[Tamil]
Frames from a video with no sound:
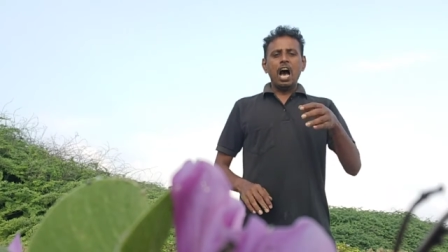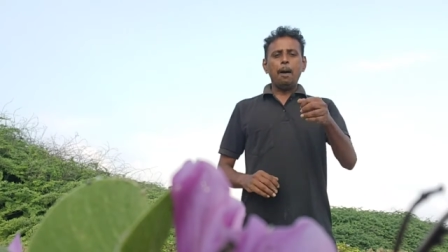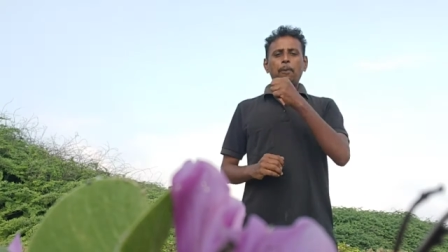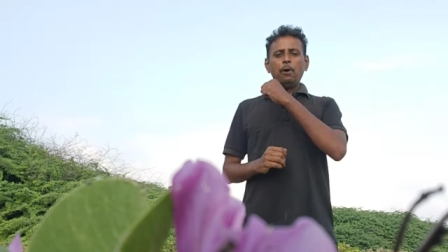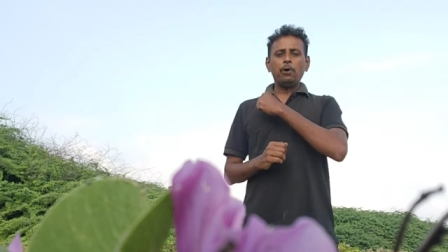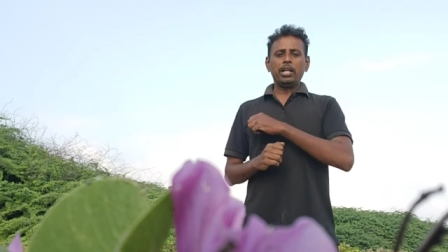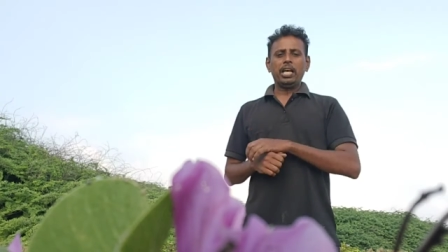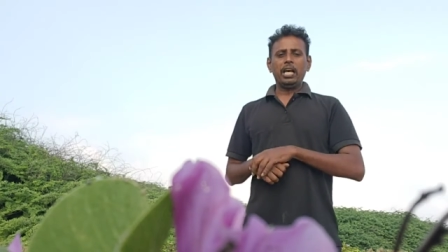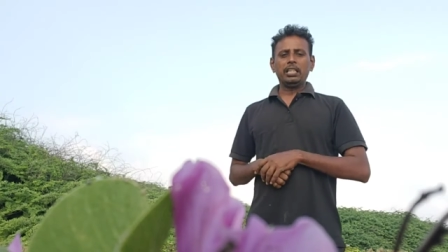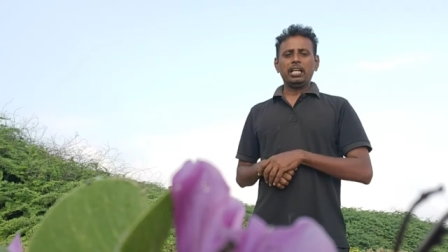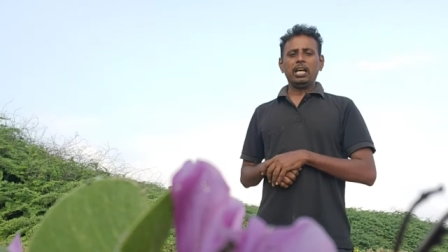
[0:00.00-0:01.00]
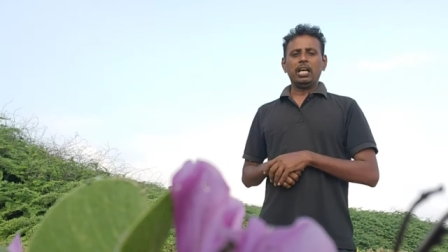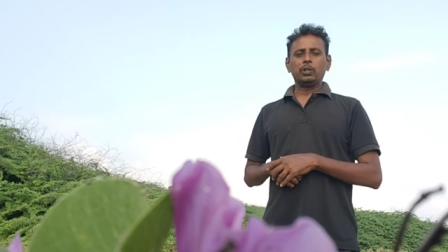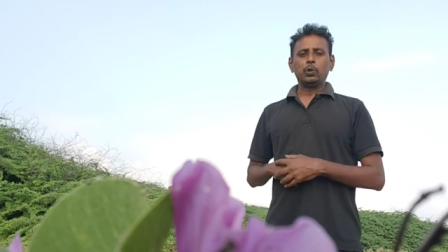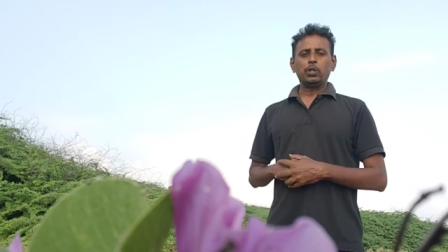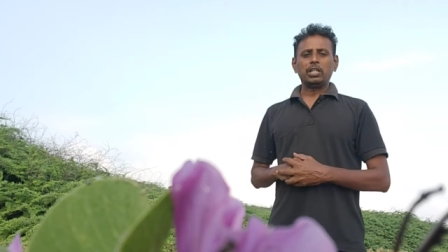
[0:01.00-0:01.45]
அப்போ ஒரு அந்த
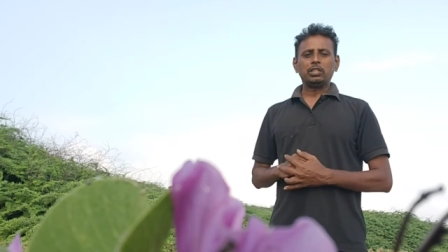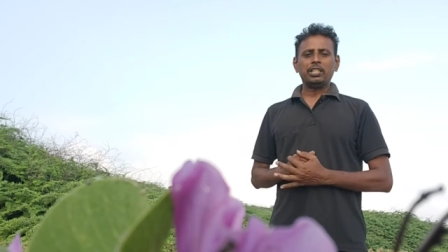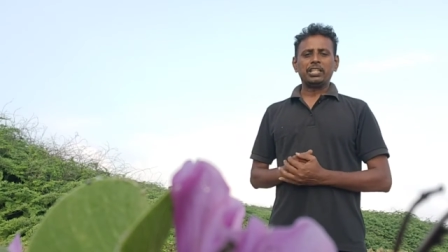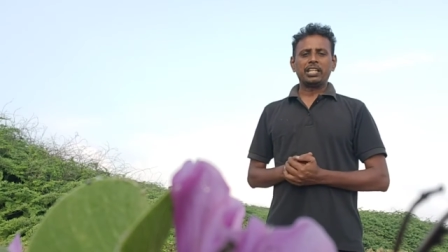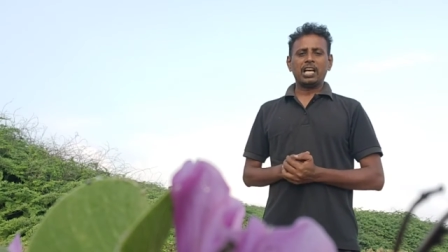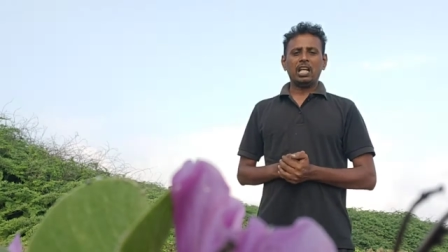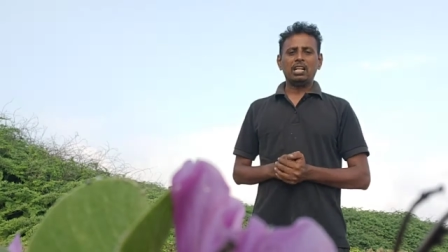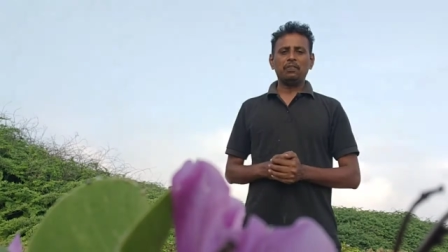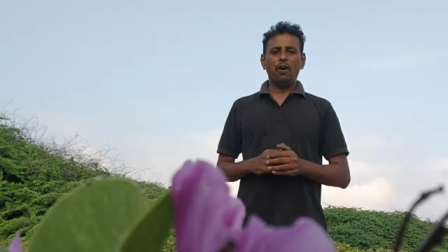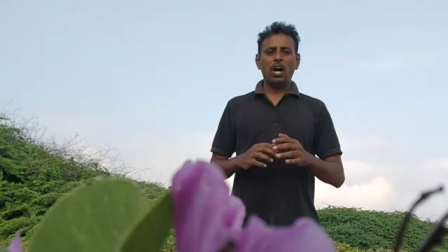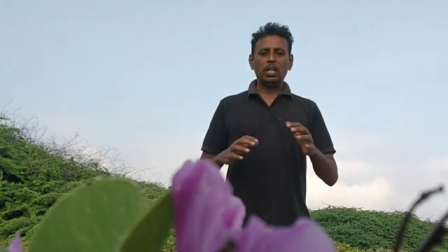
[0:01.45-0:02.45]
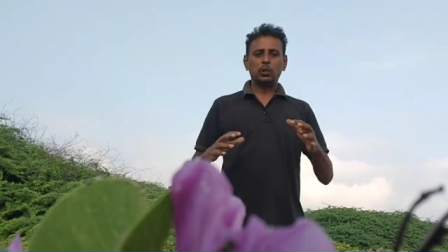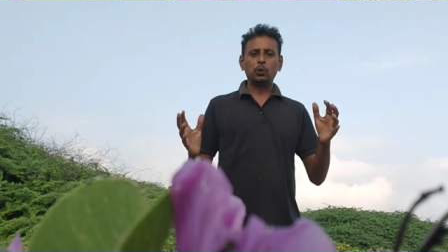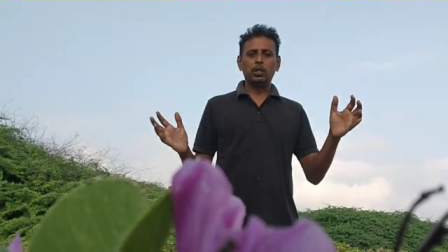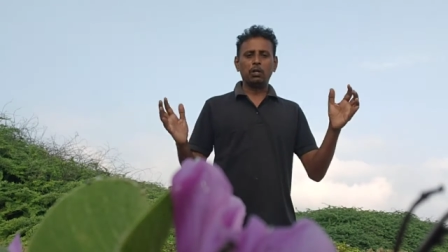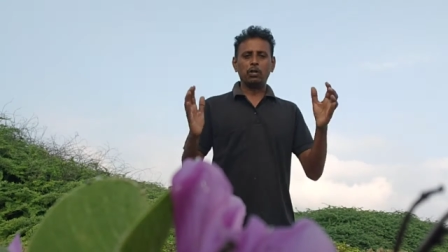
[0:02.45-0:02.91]
தூதர் சொல்லியிருந்திருக்காரு வான
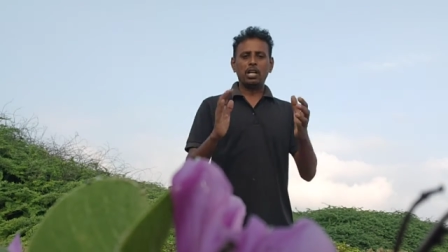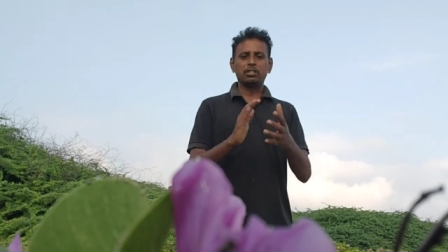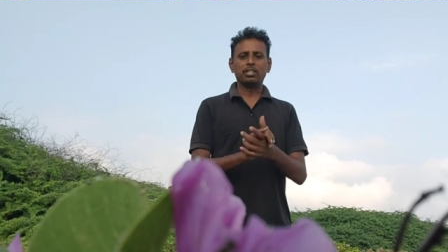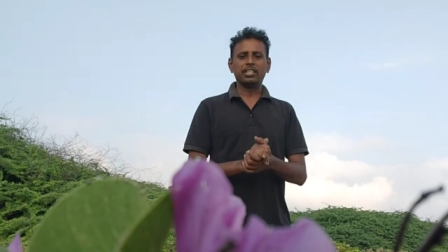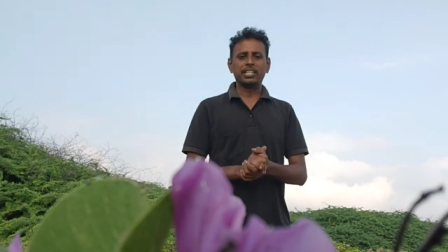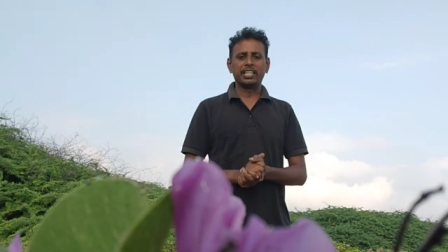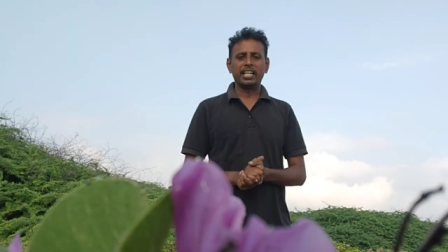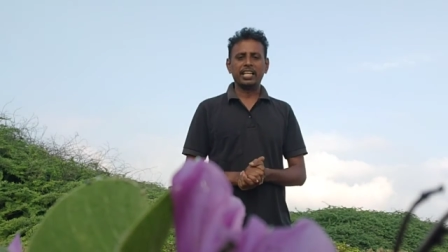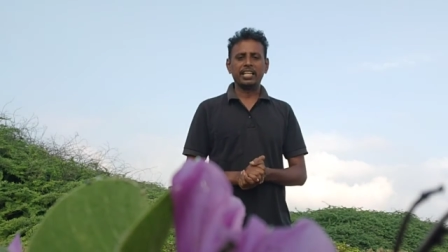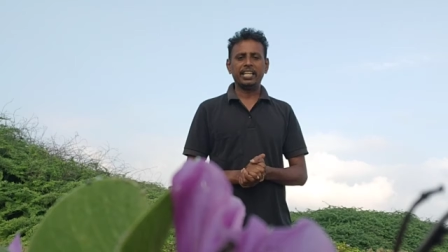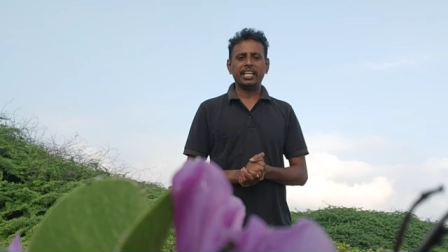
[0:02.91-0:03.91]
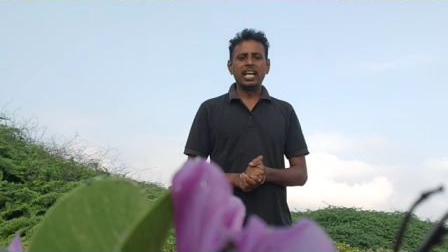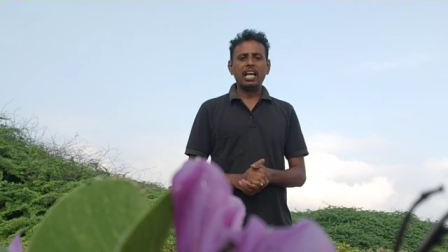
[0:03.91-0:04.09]
தூதர் ஒரு ஆள் சொல்லியிருந்திருக்கிறாரு